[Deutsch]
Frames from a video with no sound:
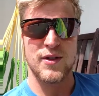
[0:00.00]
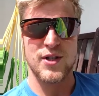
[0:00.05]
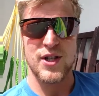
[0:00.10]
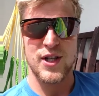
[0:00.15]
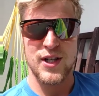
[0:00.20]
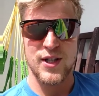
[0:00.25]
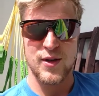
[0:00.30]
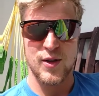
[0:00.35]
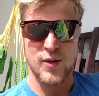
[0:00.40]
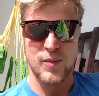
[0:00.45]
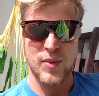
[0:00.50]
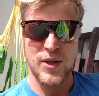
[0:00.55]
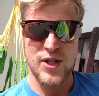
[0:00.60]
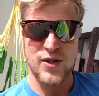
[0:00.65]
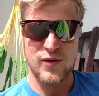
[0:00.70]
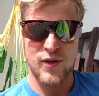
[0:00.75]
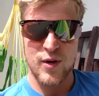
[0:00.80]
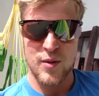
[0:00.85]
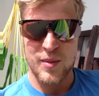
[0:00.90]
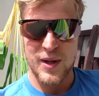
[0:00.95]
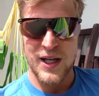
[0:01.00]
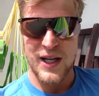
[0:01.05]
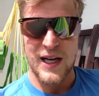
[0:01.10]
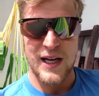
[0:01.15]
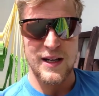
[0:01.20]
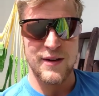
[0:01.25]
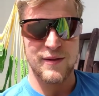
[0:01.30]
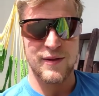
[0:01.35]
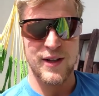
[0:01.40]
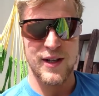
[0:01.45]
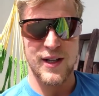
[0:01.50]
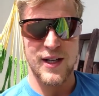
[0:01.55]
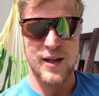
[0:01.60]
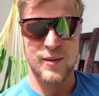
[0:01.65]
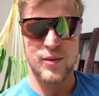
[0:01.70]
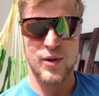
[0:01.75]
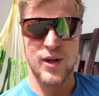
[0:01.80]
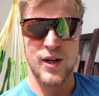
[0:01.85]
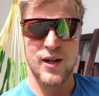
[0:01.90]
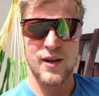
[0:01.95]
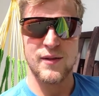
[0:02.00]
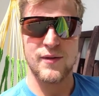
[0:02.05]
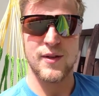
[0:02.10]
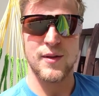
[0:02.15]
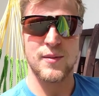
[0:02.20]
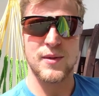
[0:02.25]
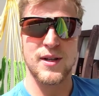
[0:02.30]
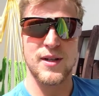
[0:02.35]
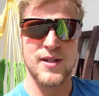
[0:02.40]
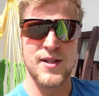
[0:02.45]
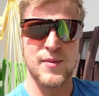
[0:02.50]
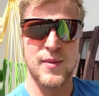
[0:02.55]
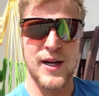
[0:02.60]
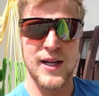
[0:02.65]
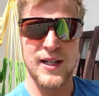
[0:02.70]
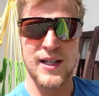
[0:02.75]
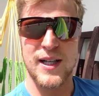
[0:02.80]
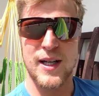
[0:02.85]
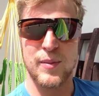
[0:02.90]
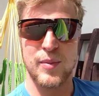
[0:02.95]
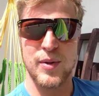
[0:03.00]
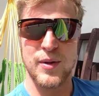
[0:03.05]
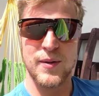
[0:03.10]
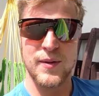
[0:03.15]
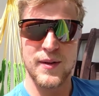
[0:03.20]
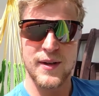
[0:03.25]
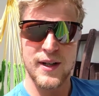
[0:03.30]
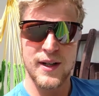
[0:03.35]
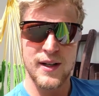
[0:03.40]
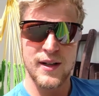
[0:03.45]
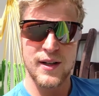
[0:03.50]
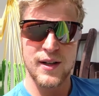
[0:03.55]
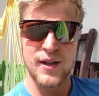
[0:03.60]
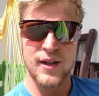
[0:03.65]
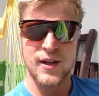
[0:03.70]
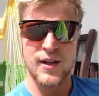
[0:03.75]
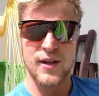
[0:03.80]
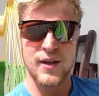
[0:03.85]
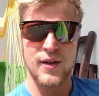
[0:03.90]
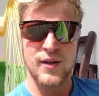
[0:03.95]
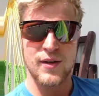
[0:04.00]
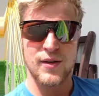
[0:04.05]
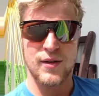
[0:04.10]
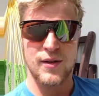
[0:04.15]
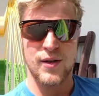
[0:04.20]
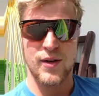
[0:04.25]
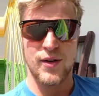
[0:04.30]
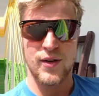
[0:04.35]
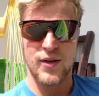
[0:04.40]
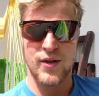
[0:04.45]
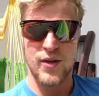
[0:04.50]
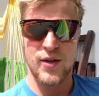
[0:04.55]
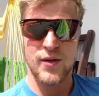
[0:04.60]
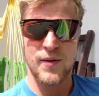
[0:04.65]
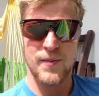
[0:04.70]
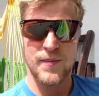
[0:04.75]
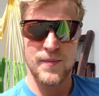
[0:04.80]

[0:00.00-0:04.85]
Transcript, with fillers: wahrscheinlich noch Beachvolleyball live hier in Hamburg an vom Dan Smart Cup. Und